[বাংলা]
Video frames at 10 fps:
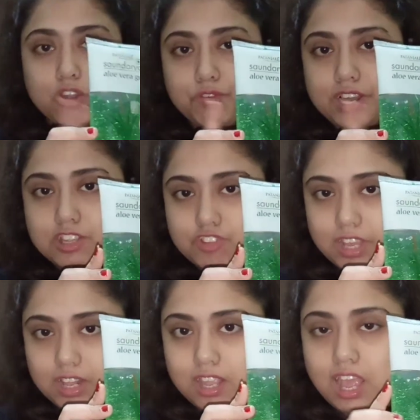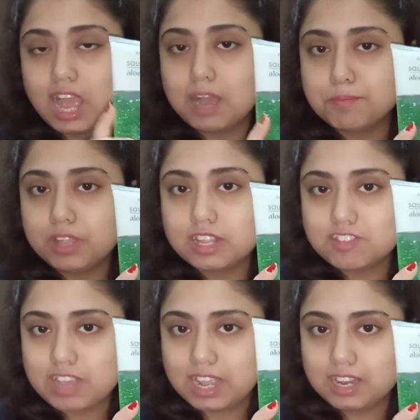অ্যালোভেরা জেল
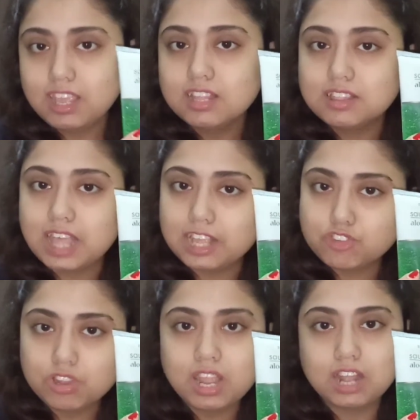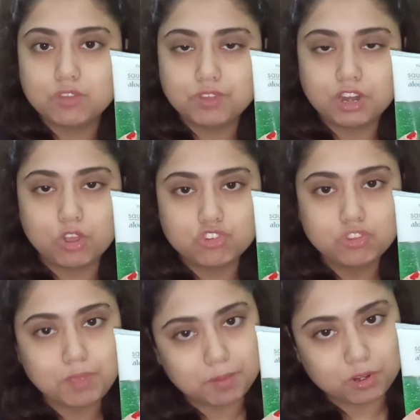আপনারা চাইলে ন্যাচারাল অ্যালোভেরা
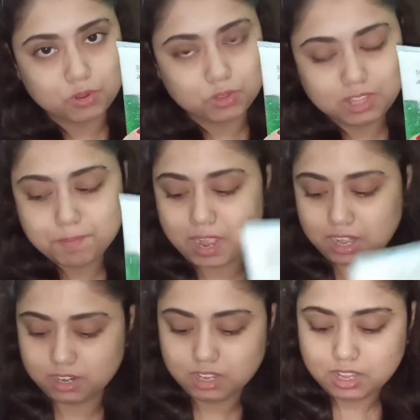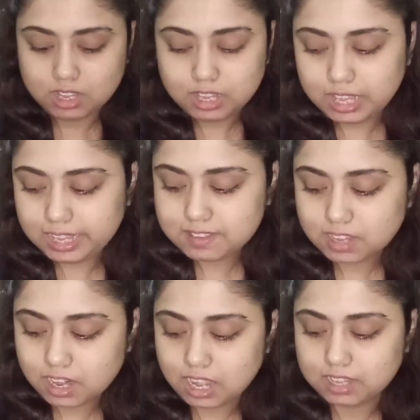রসও ব্যবহার করতে পারেন
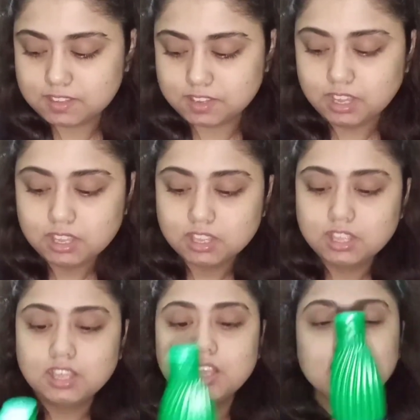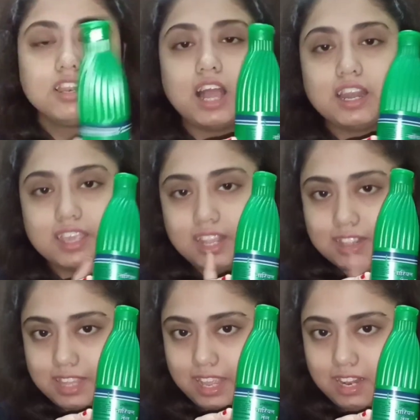এছাড়া লাগছে
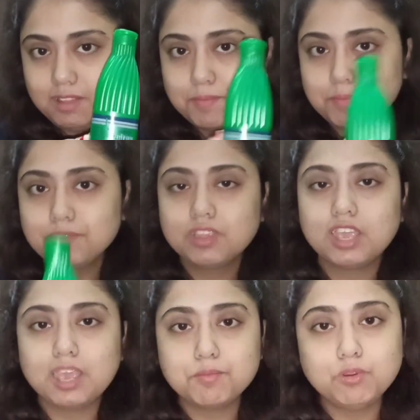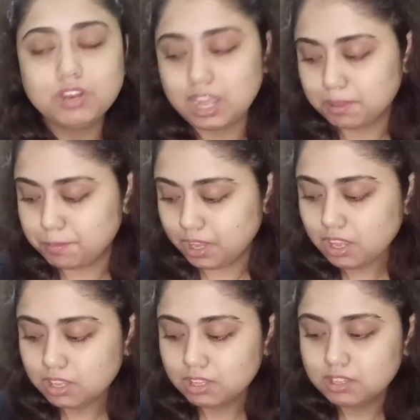নারকেল তেল এবং
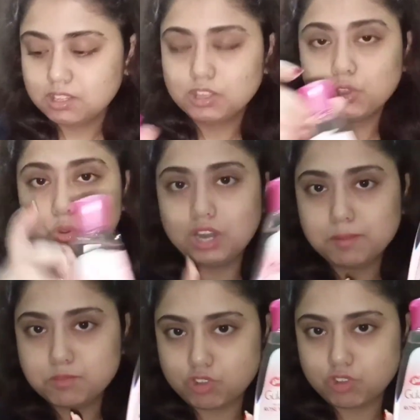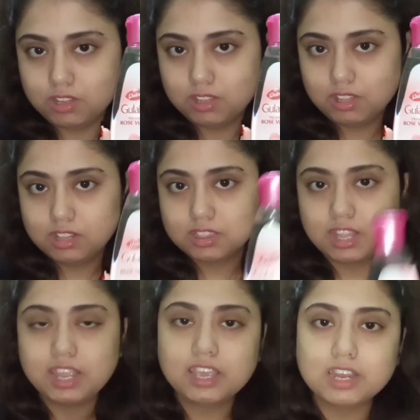লাগবে গোলাপ জল
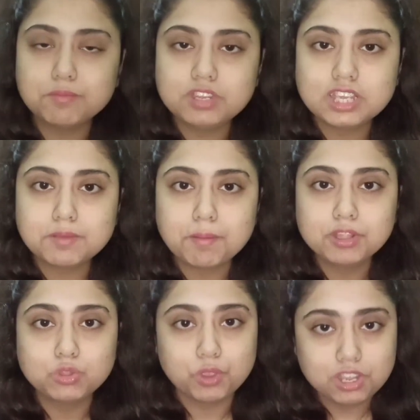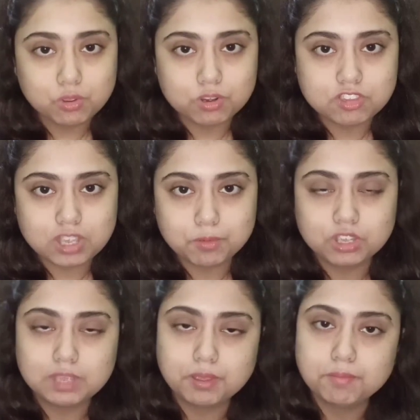তাহলে এই ক্রিমটি কিভাবে তৈরি করছি
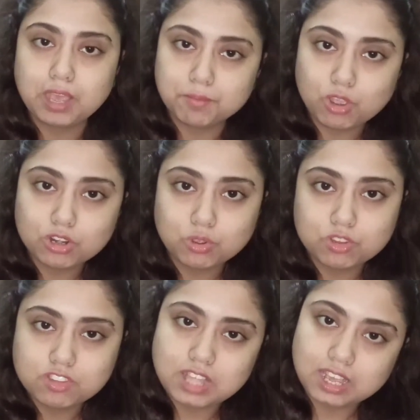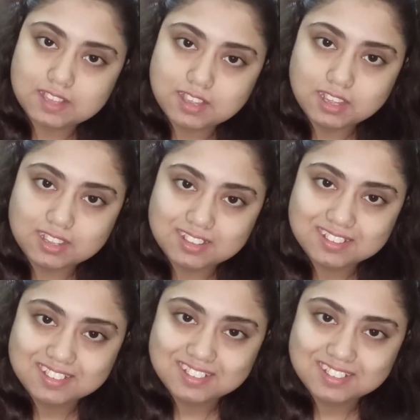এবং কিভাবে ব্যবহার করছি দেখা যাক